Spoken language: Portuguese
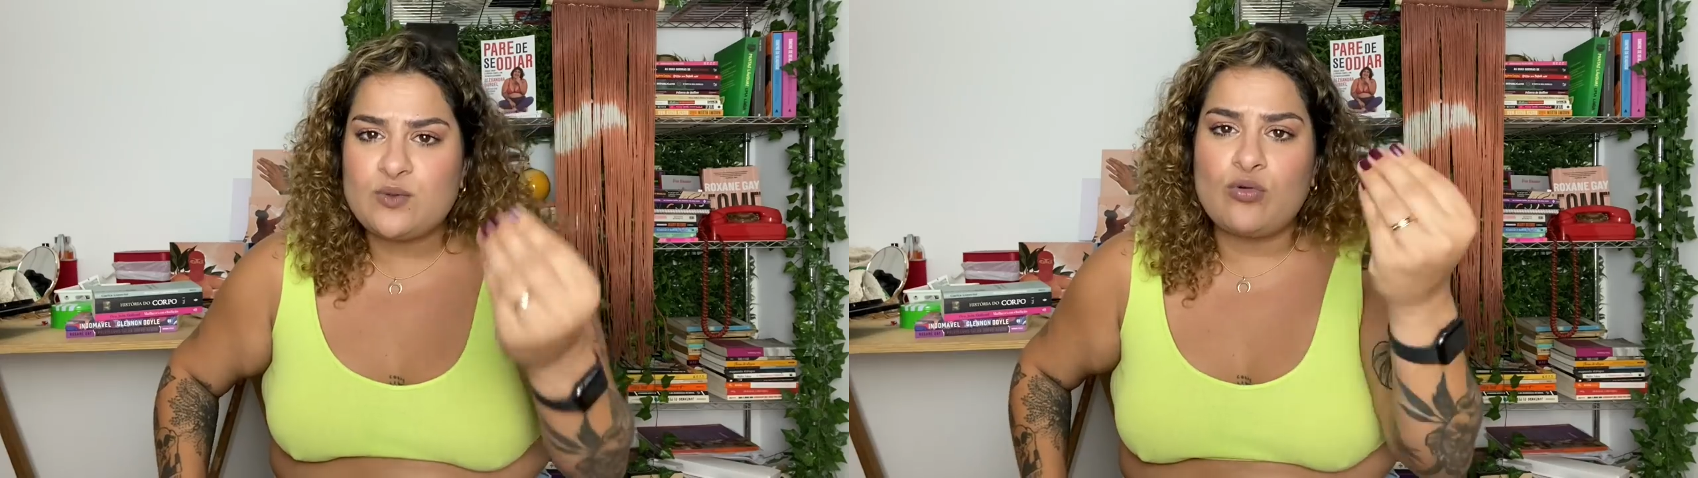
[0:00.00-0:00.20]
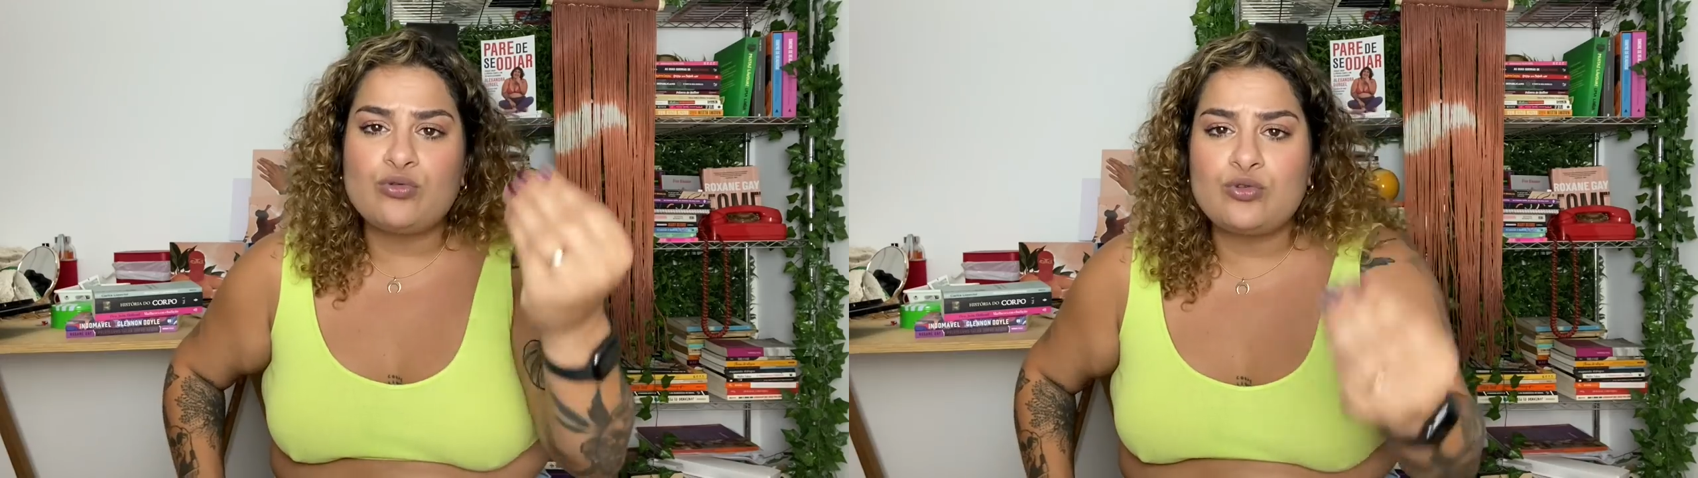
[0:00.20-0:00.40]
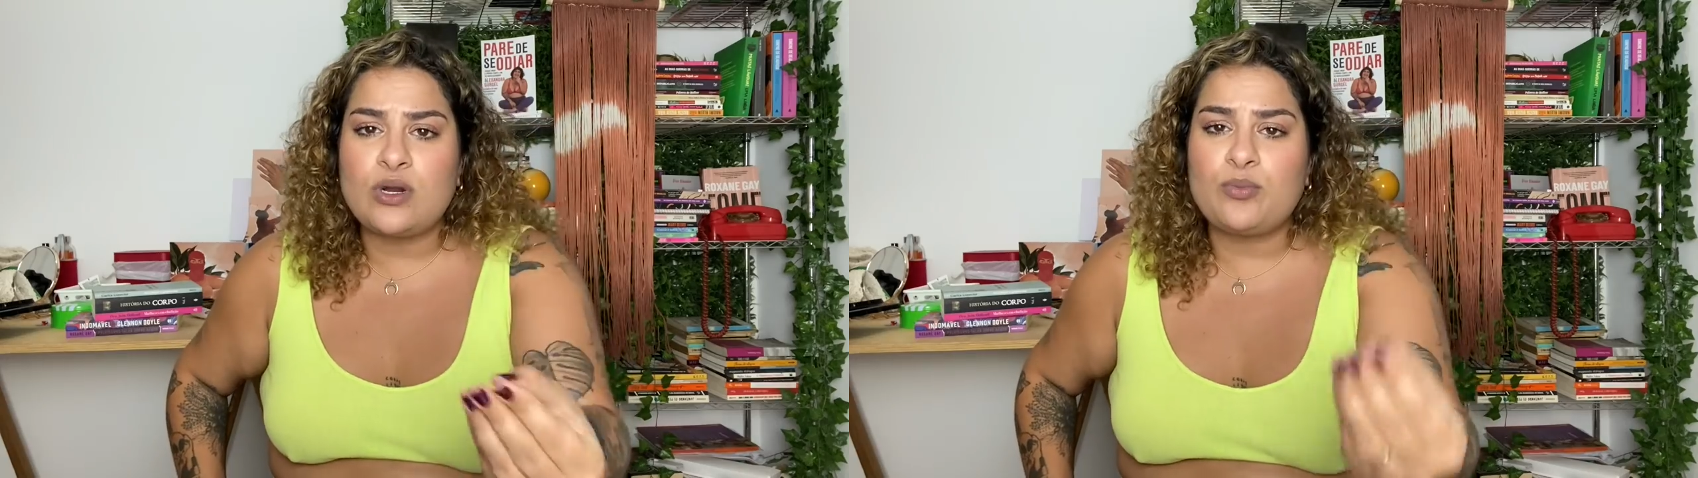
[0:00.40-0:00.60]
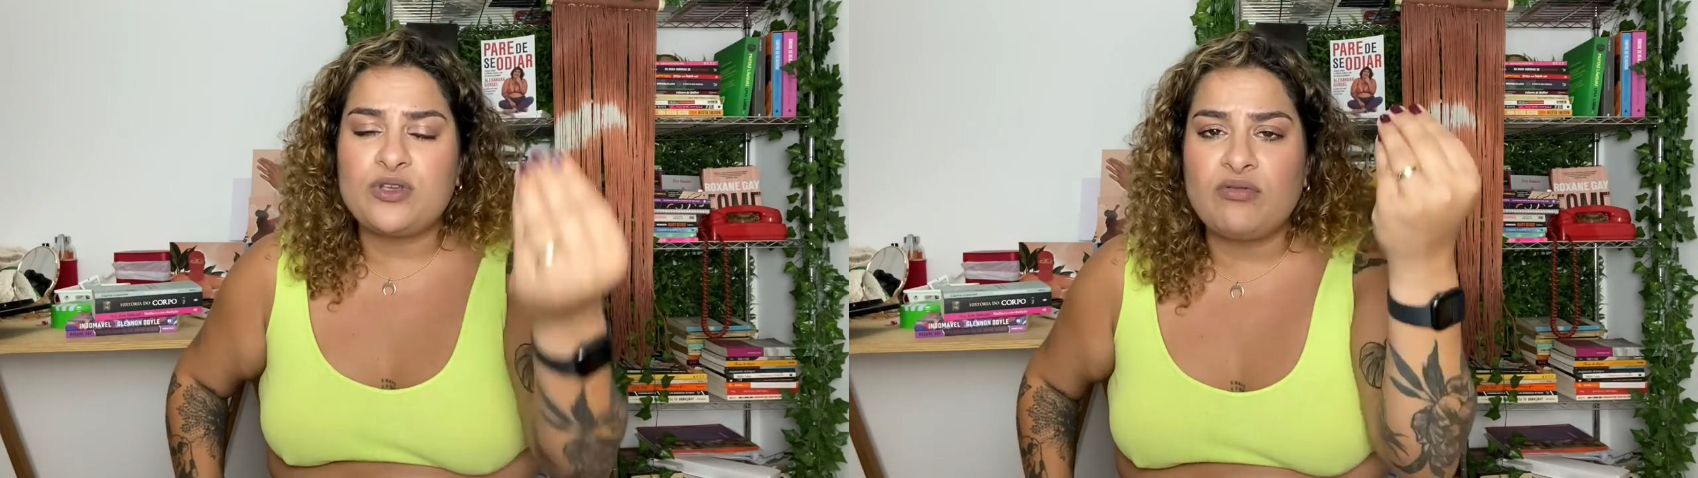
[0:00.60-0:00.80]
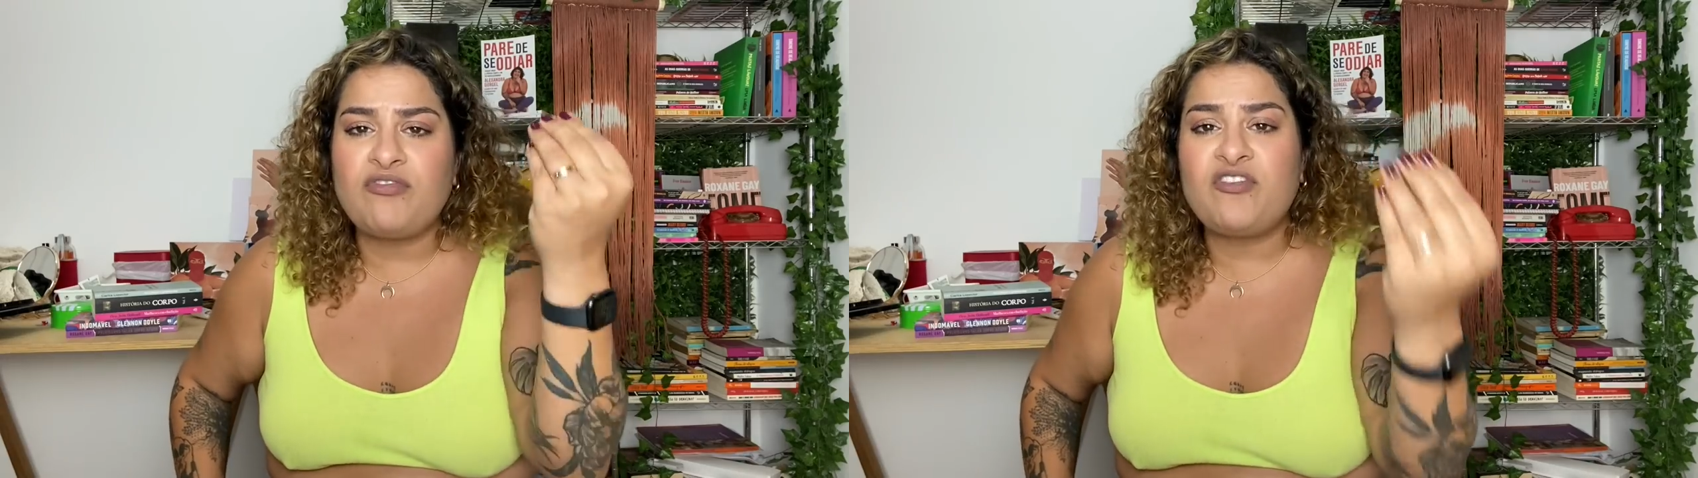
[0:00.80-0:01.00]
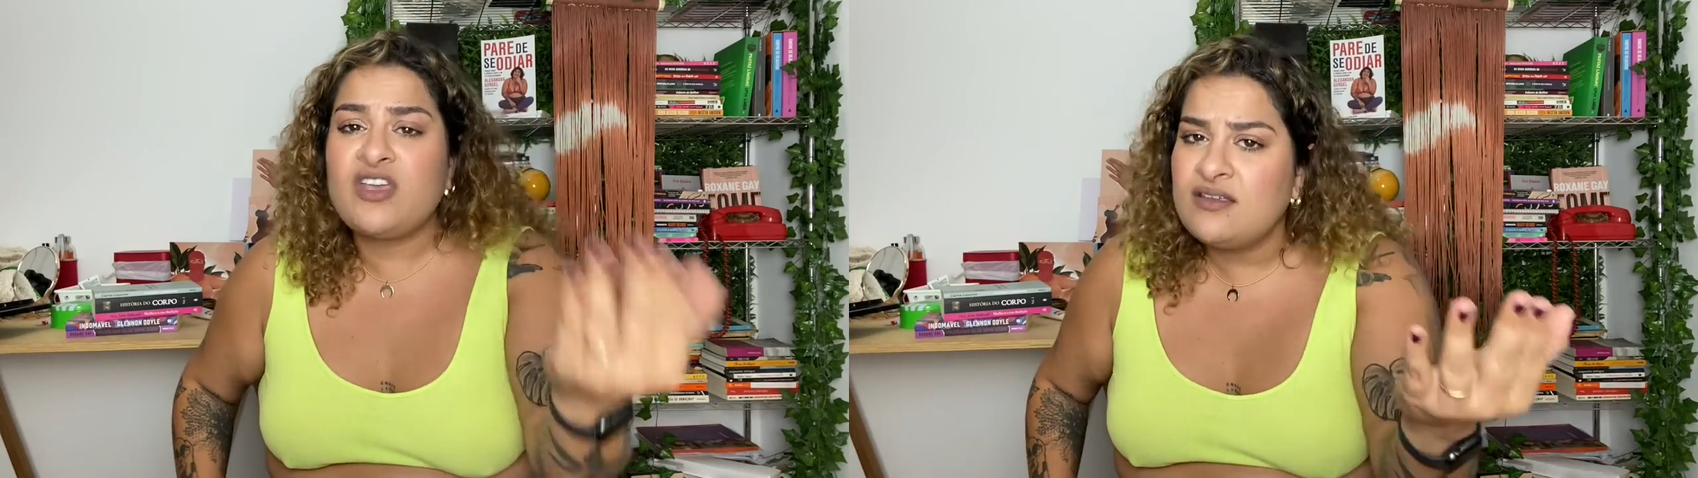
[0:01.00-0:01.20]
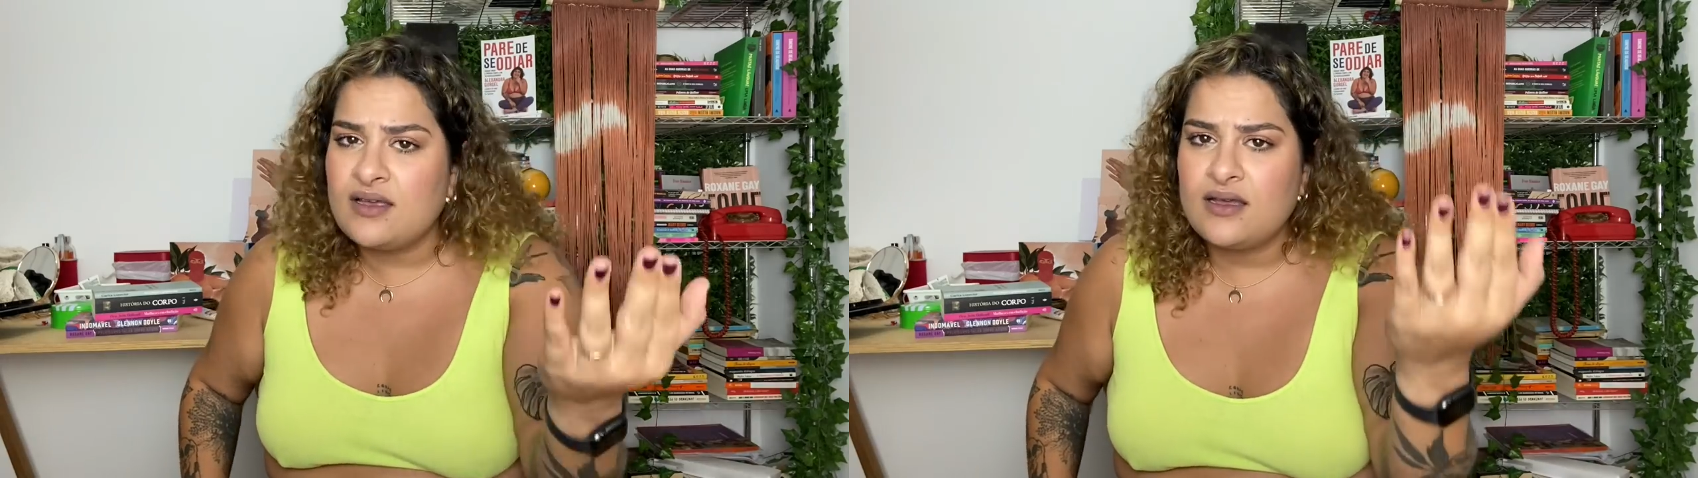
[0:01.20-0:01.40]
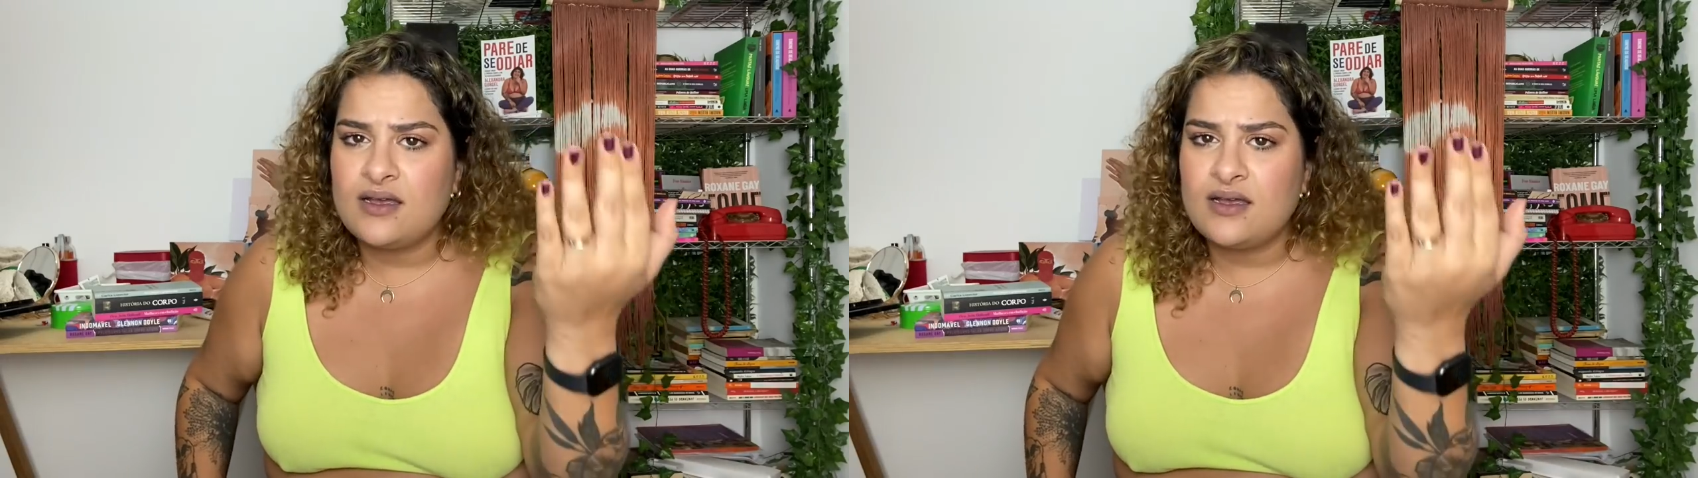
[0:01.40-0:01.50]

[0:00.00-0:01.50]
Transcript: uma cultura, porque o fim